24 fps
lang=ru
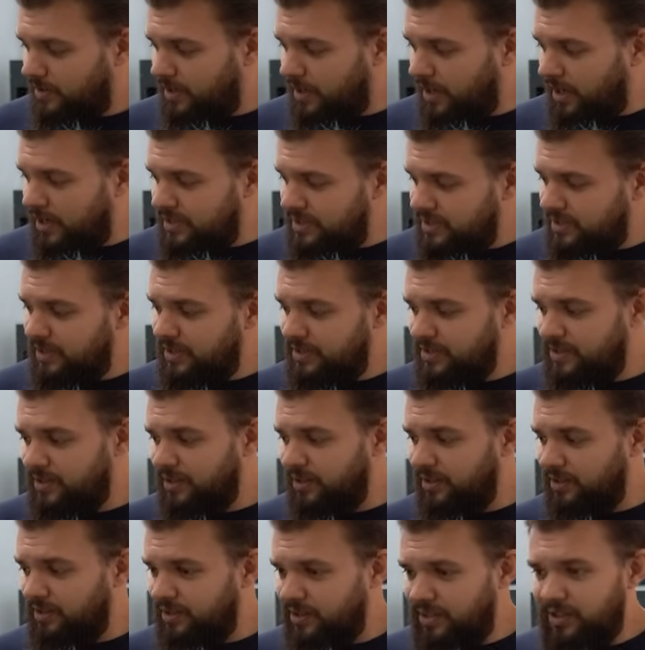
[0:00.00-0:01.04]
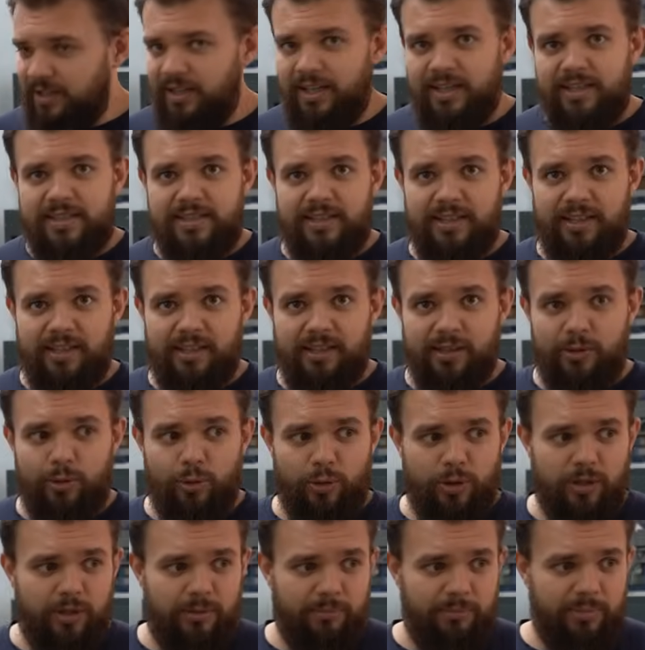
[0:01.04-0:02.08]
оснастка китайская,
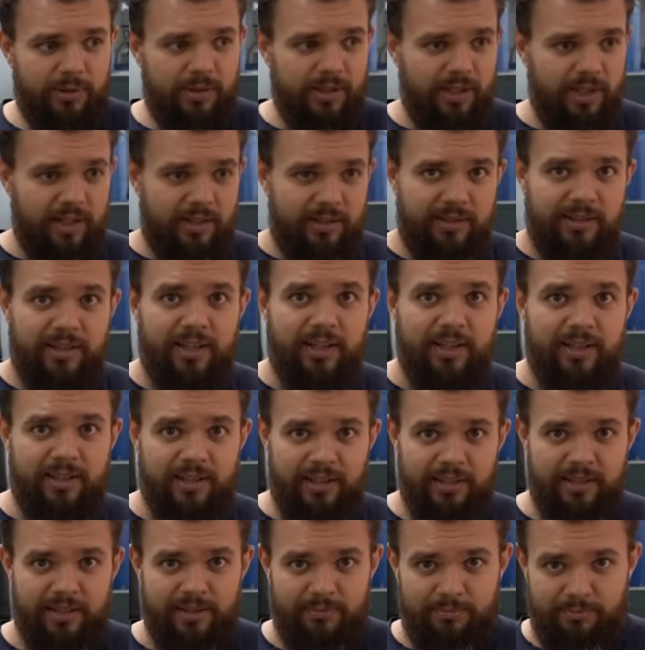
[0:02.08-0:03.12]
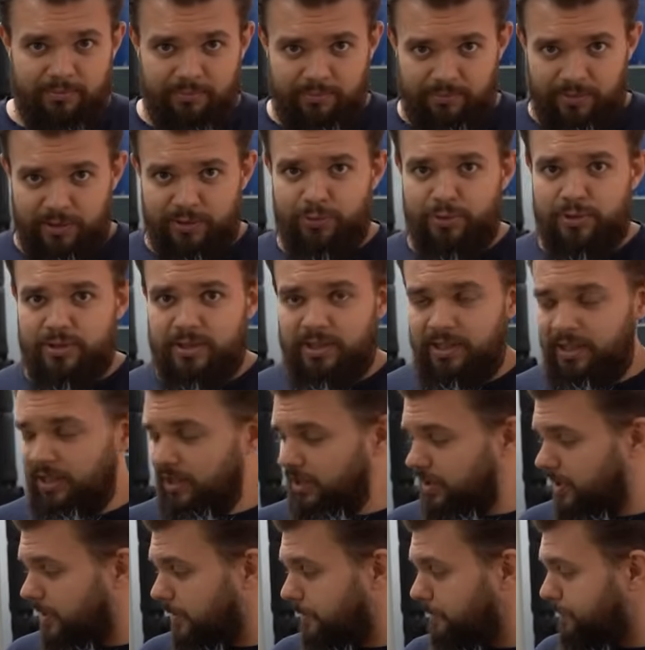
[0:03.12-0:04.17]
которая была на этой производственной
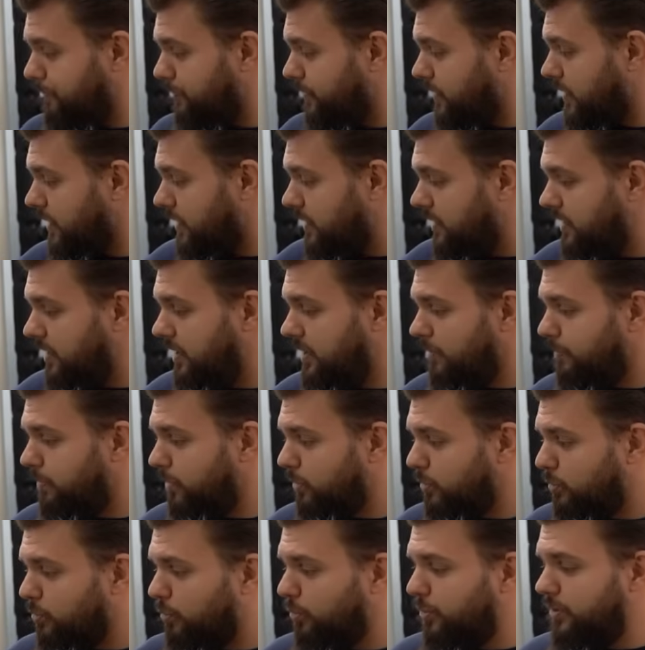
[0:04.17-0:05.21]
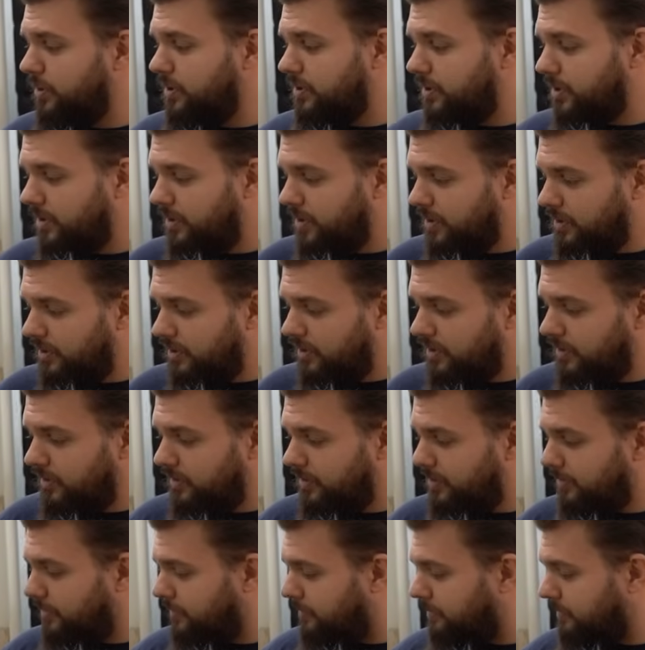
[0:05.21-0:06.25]
линии, не подходит
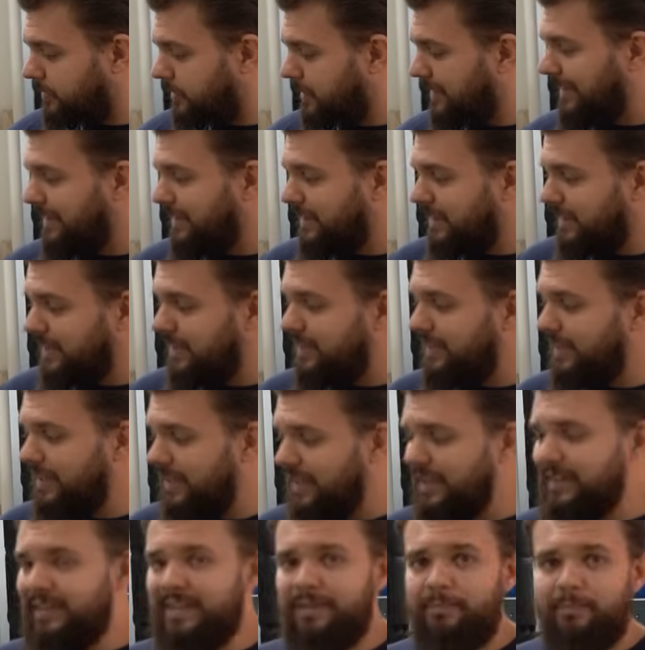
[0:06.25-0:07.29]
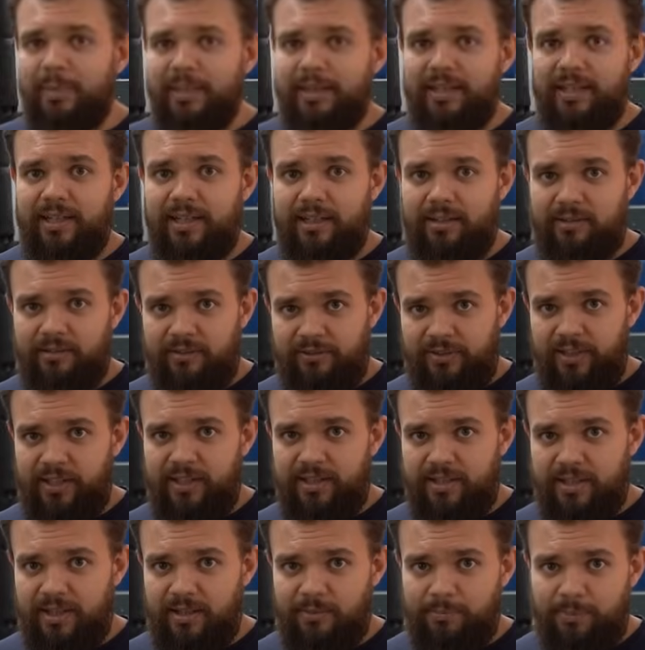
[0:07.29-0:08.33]
э, к конкретно этой модели
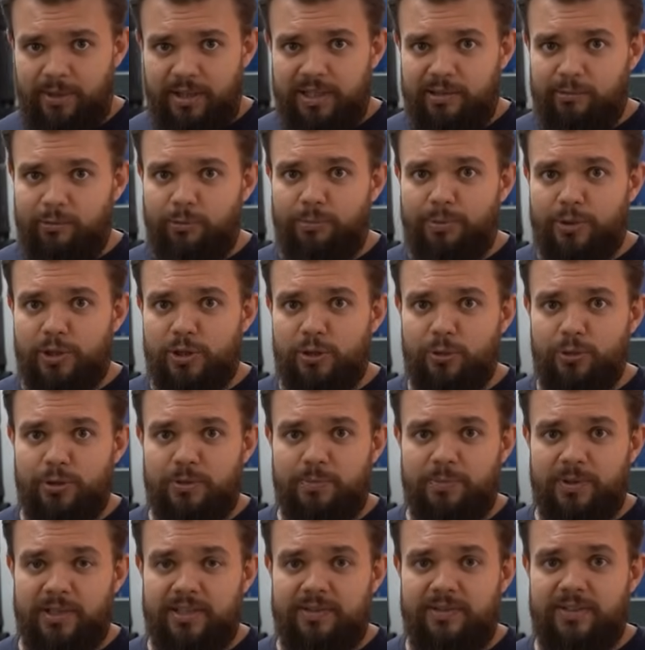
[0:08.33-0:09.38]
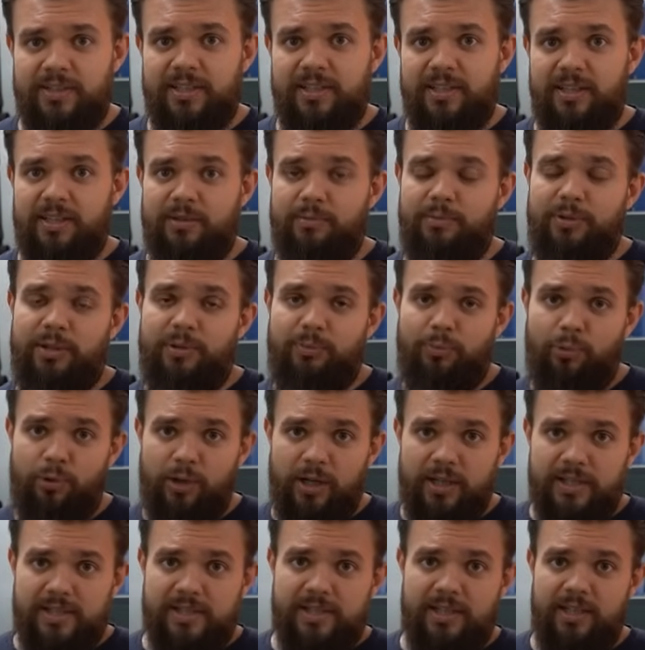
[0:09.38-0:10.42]
двигателя. Поэтому пришлось произвести ряд
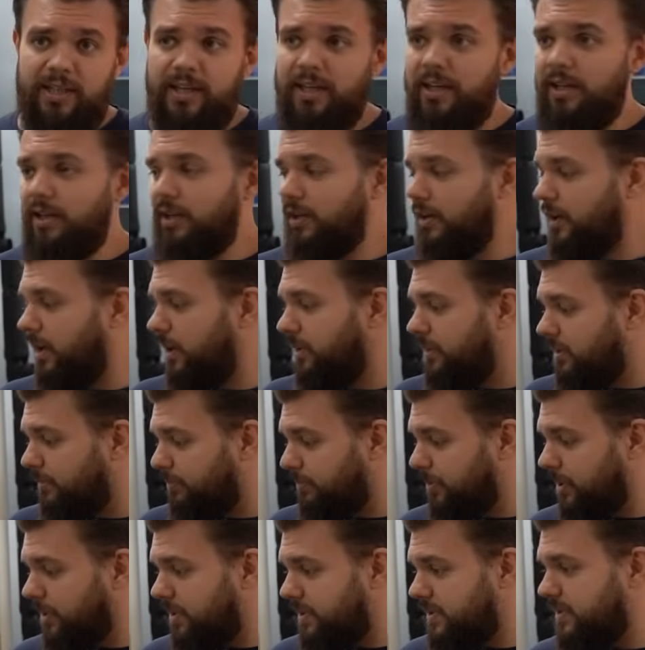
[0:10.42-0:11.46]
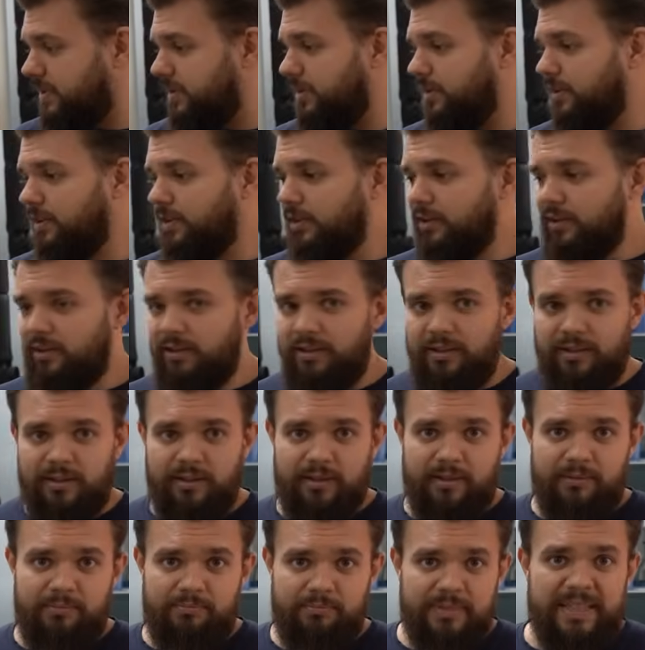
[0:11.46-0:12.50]
манипуляций, адаптаций,
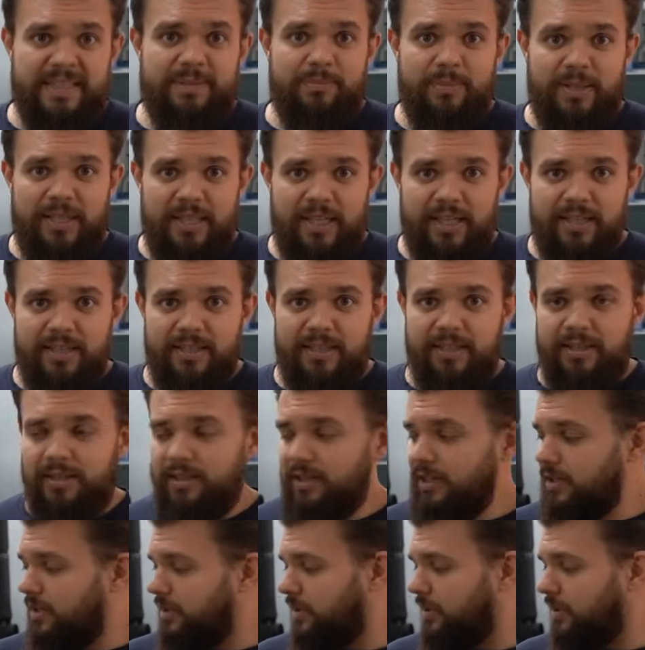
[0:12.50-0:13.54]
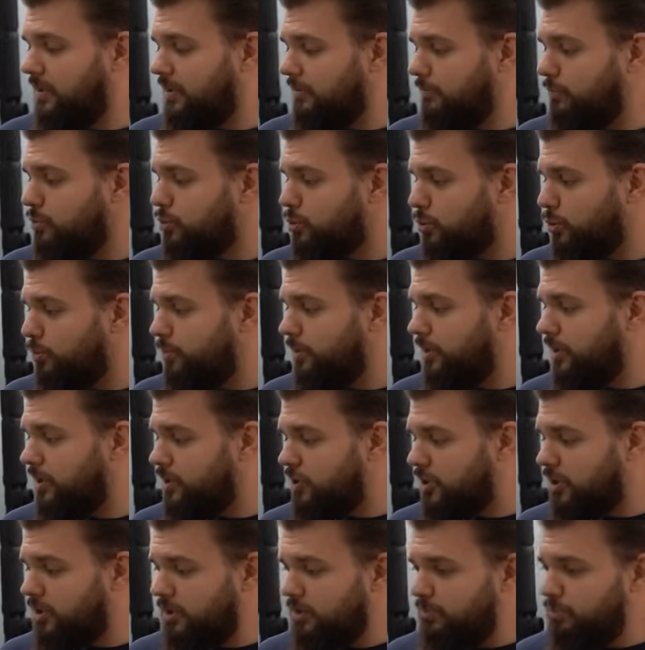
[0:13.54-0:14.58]
э, изменений для того, чтобы
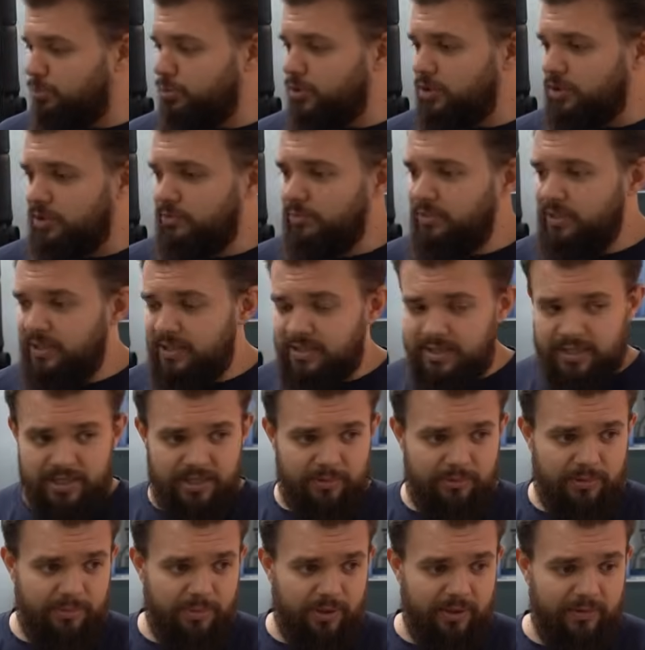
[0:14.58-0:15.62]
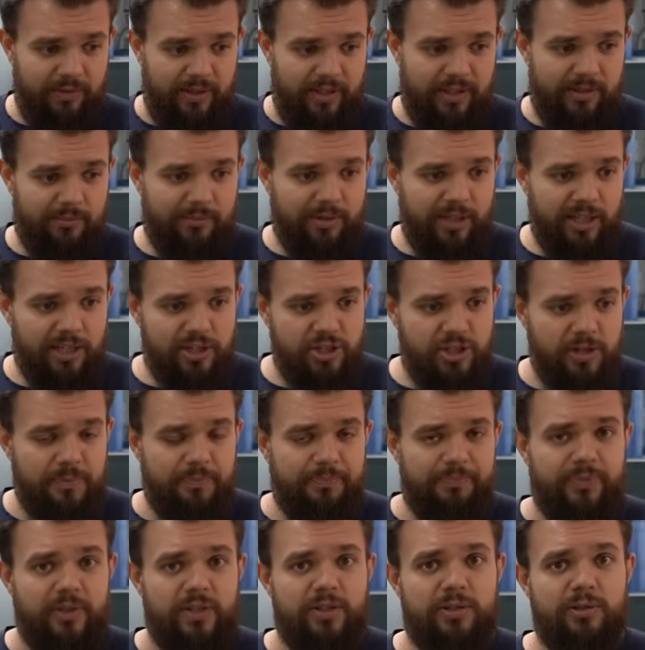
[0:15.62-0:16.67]
начать работать именно с этим направлением. Также
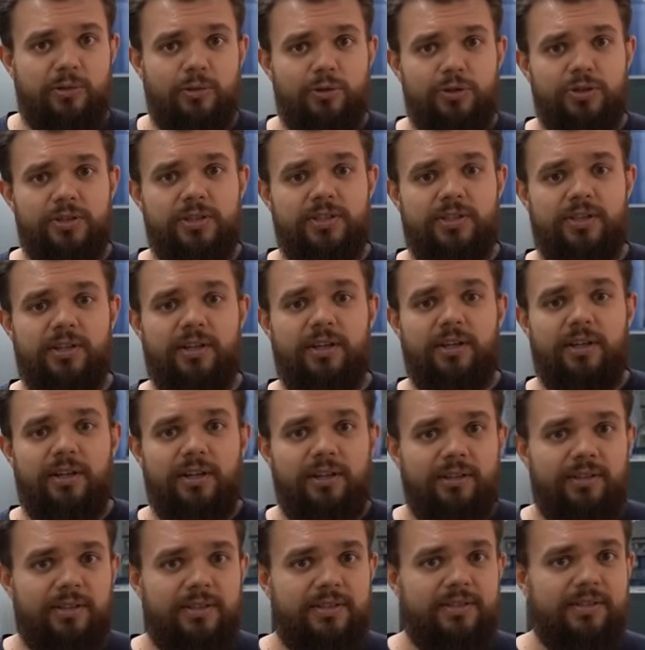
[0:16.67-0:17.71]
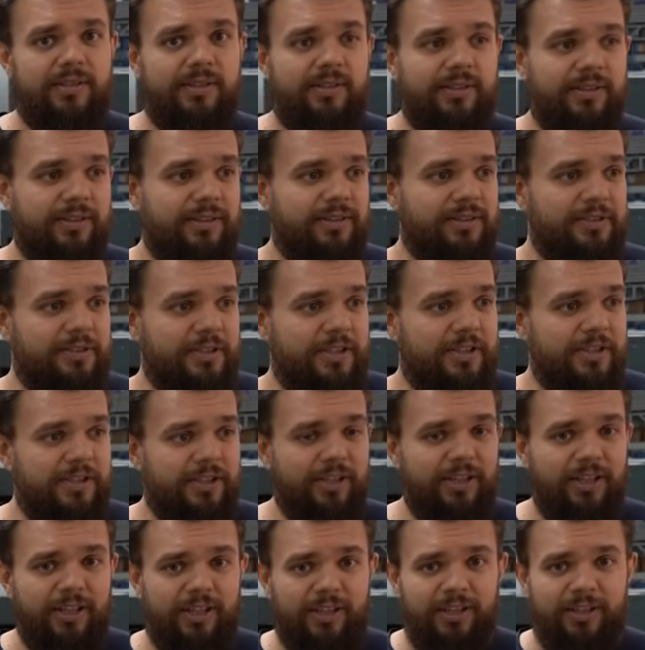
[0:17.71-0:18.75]
сложности нас э,
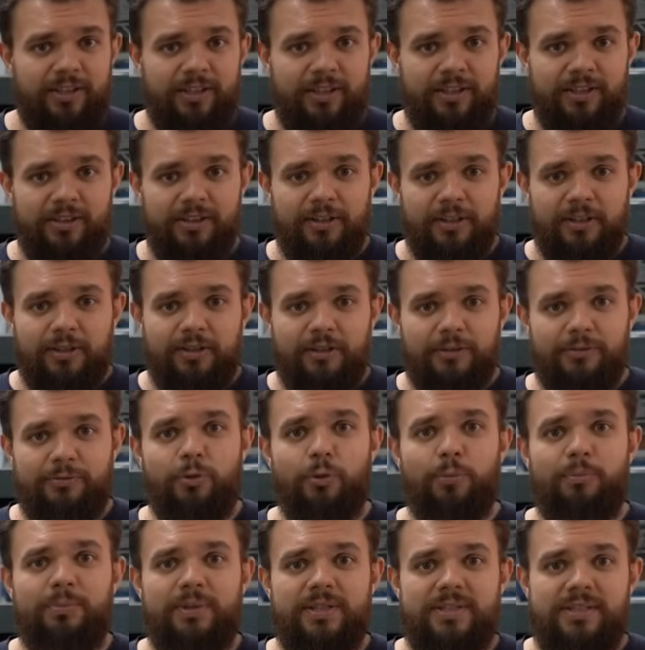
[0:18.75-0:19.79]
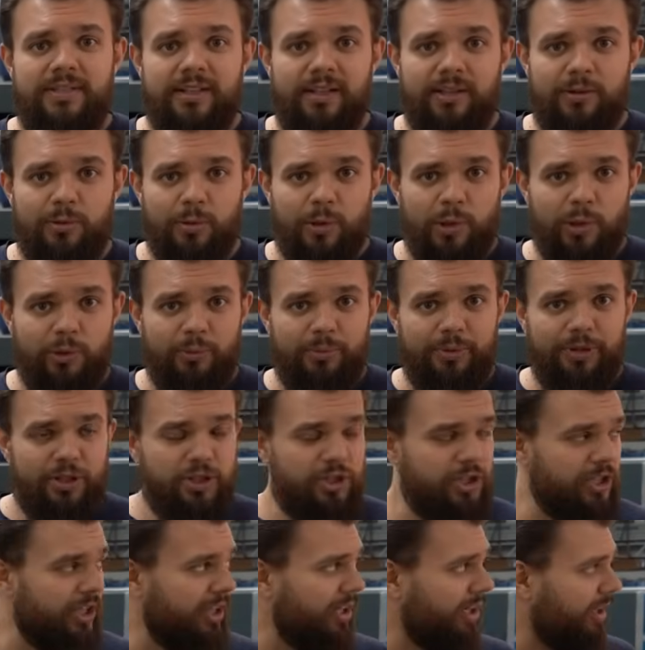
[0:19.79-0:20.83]
застигли и в том месте, которого мы не
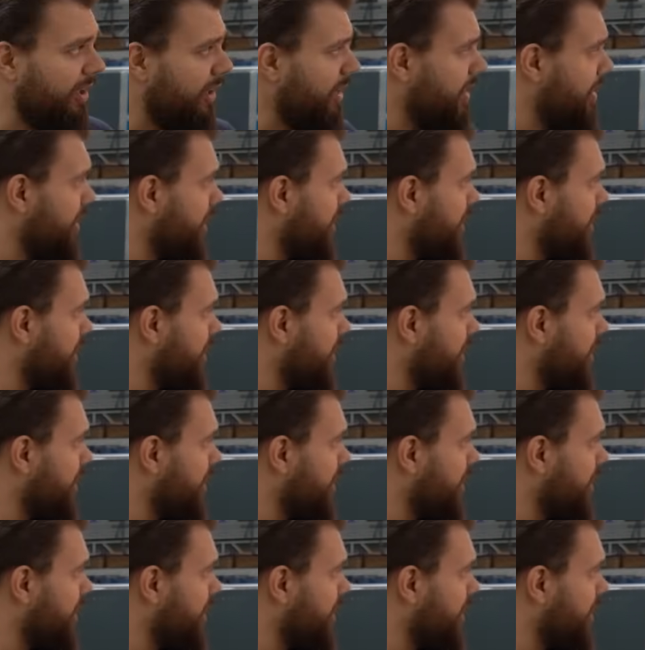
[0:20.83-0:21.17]
ждали.